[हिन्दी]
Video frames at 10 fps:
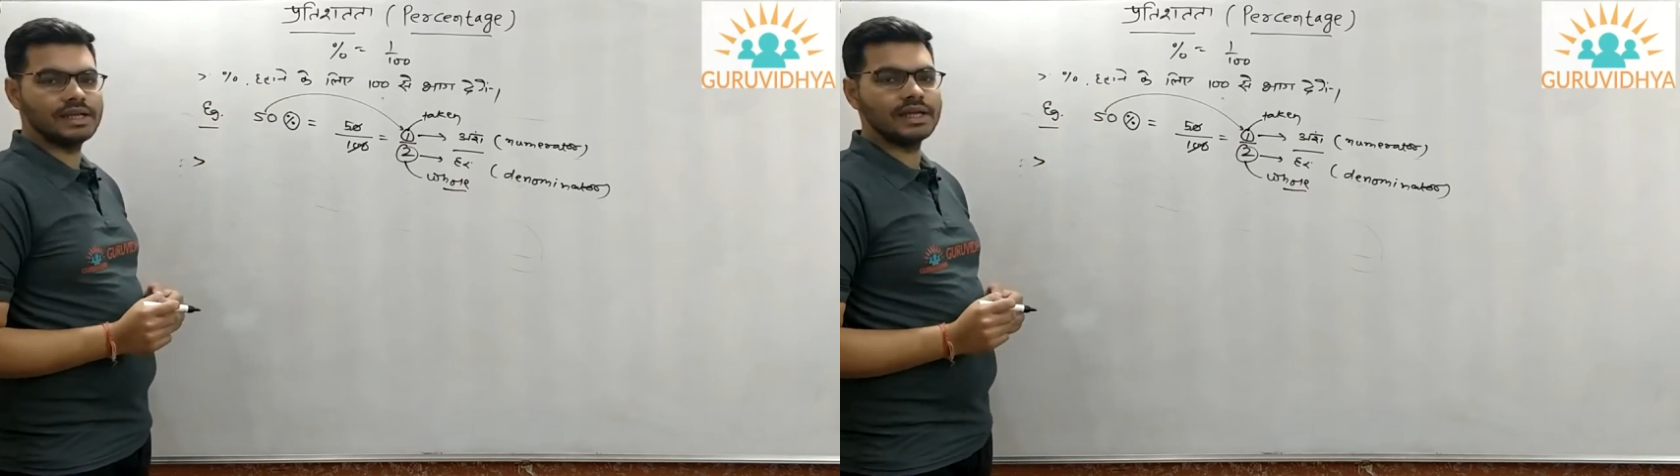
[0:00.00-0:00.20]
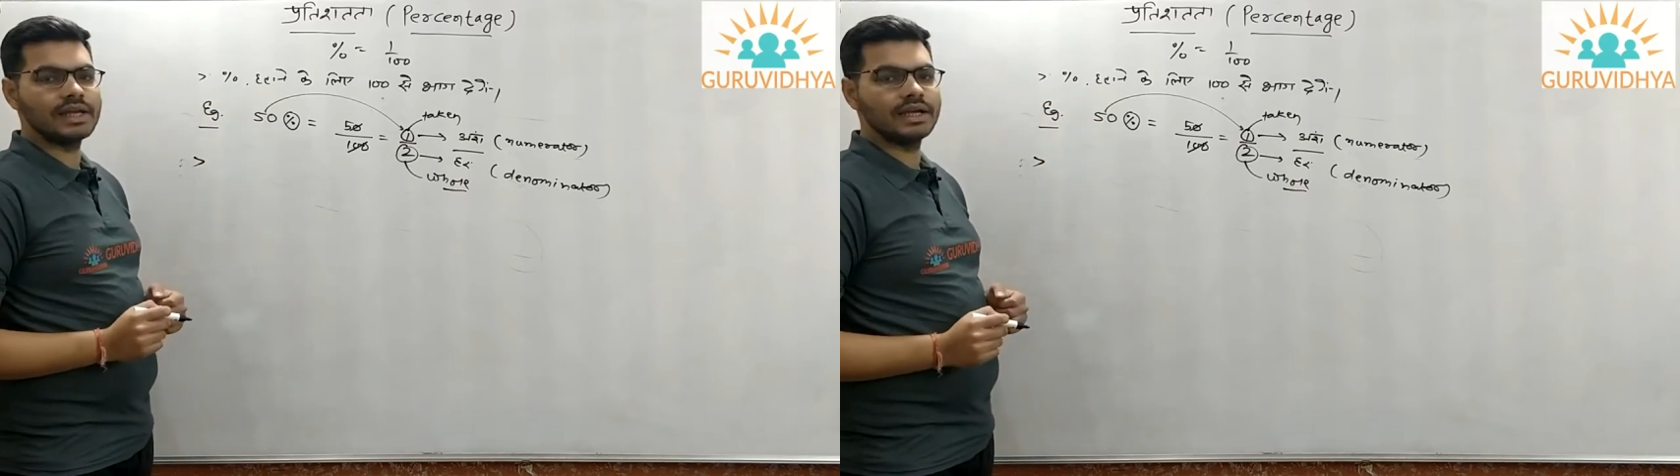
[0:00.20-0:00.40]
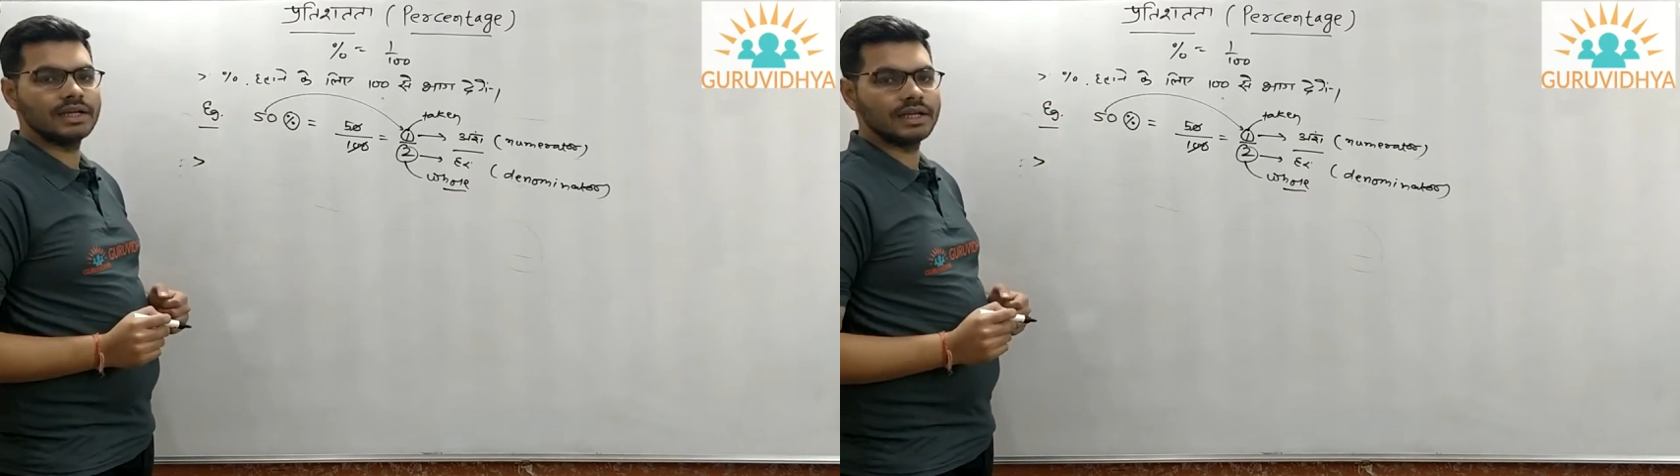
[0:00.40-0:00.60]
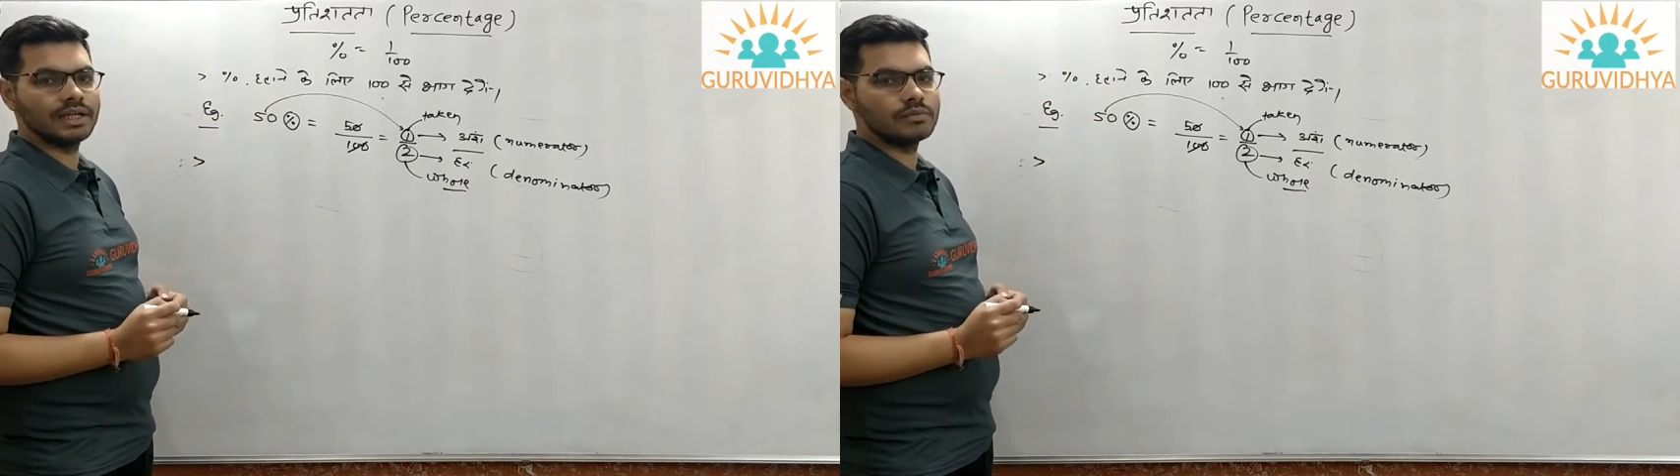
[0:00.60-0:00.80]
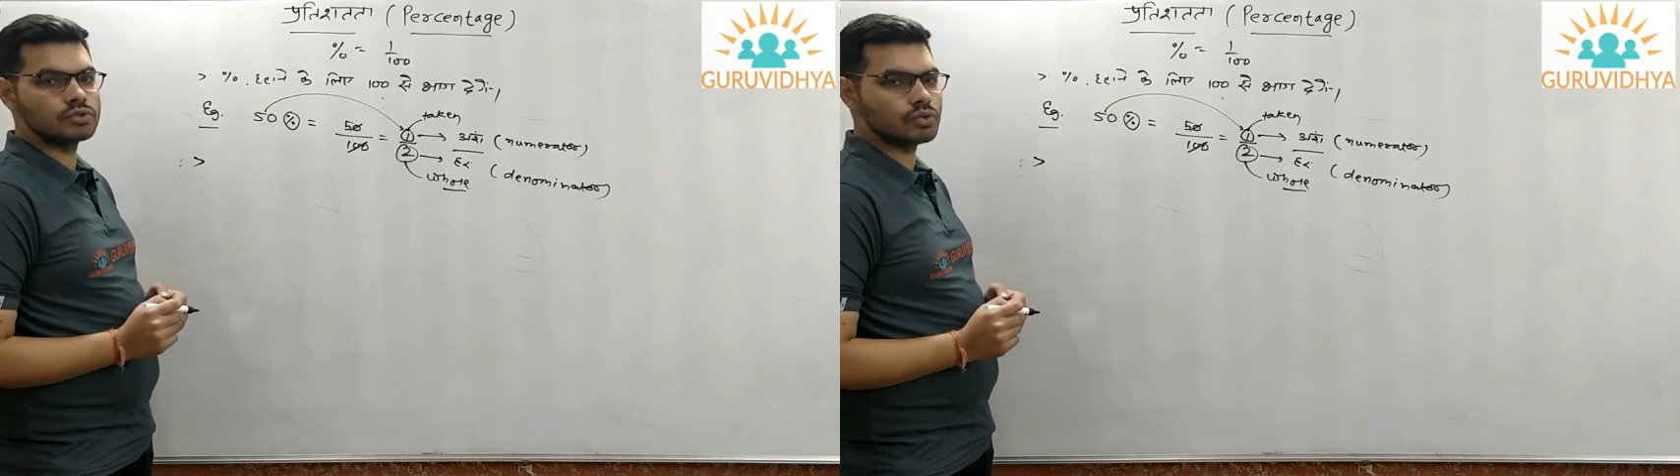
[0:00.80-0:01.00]
लिए क्या
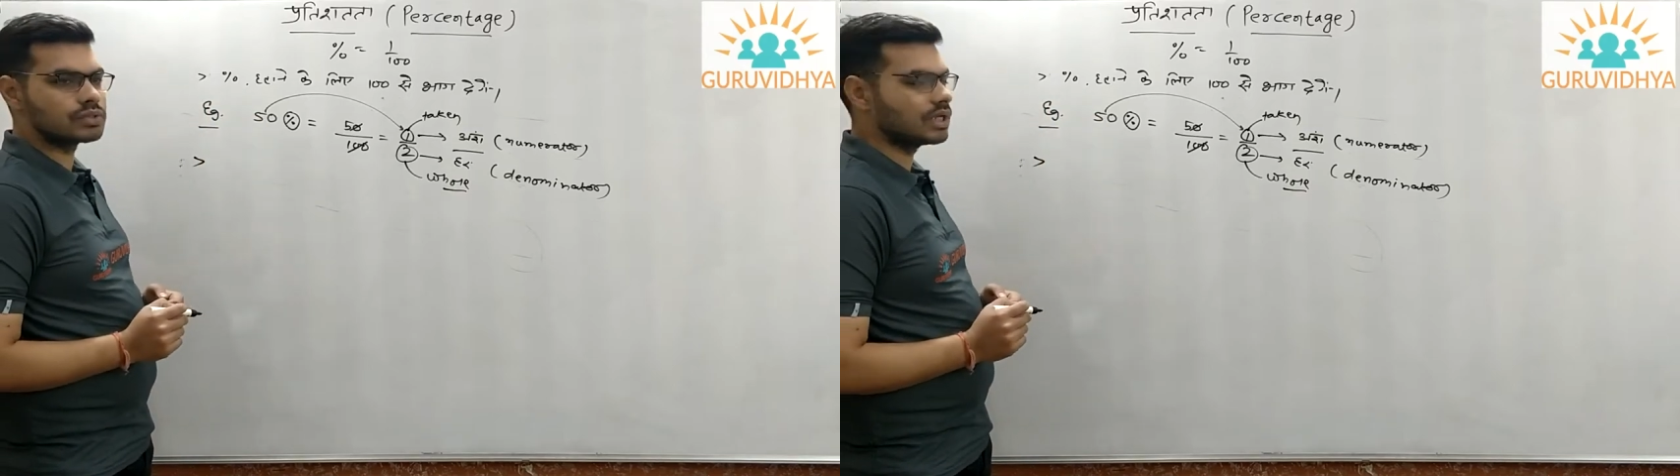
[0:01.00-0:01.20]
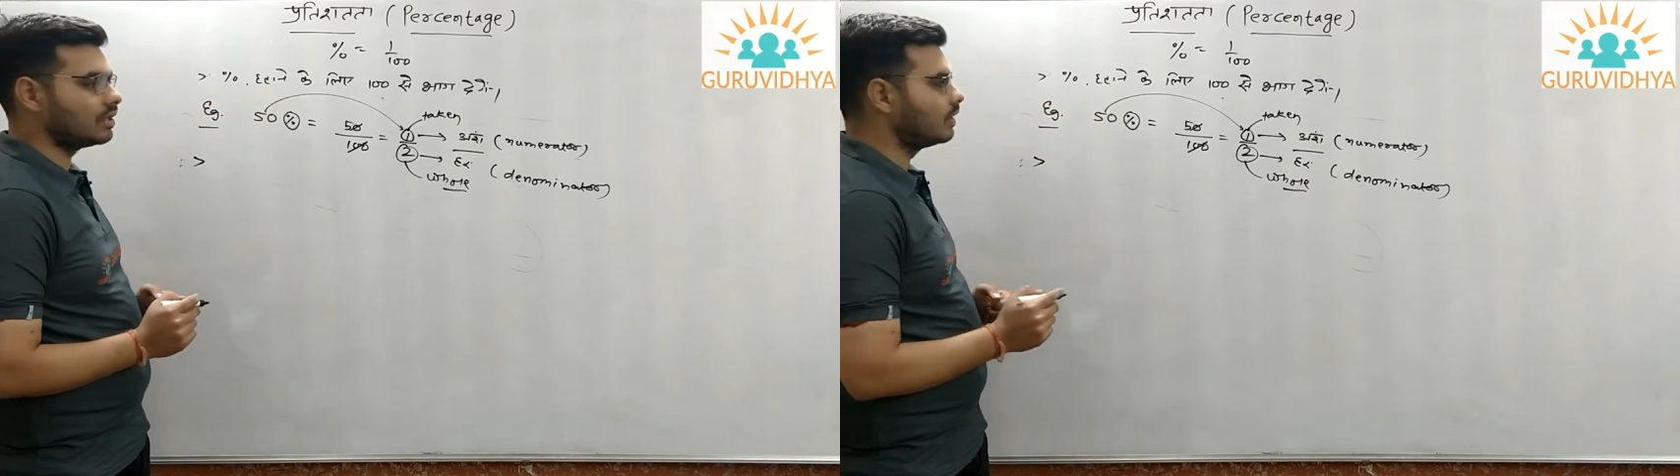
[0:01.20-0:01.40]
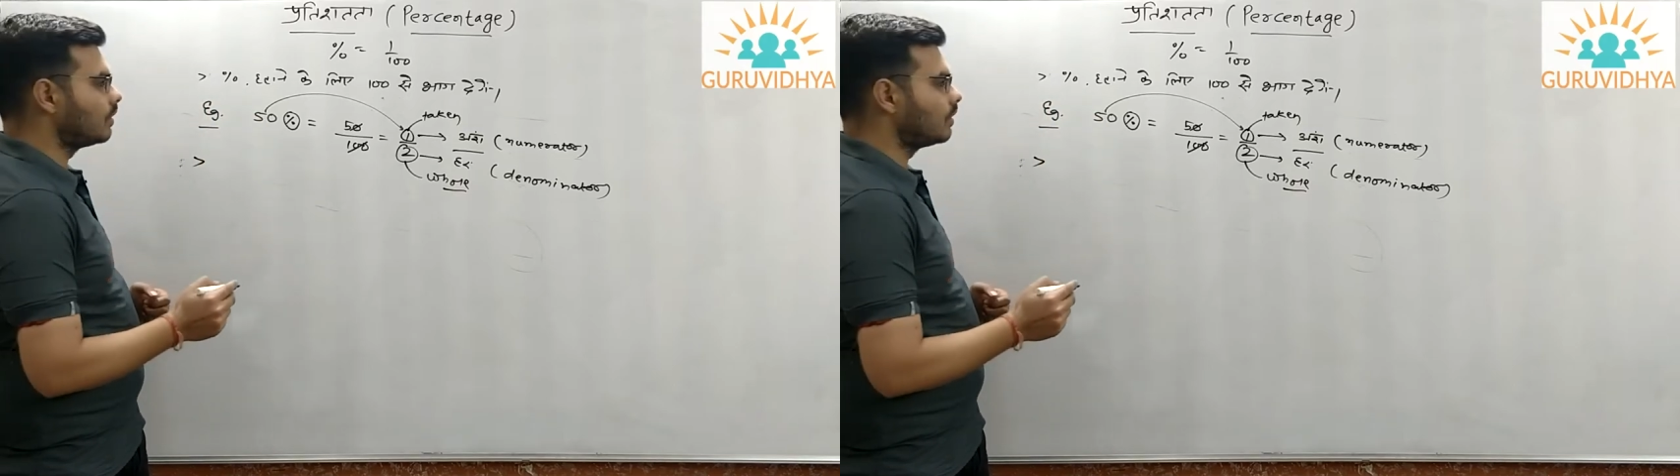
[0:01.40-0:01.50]
करेंगे हम सो से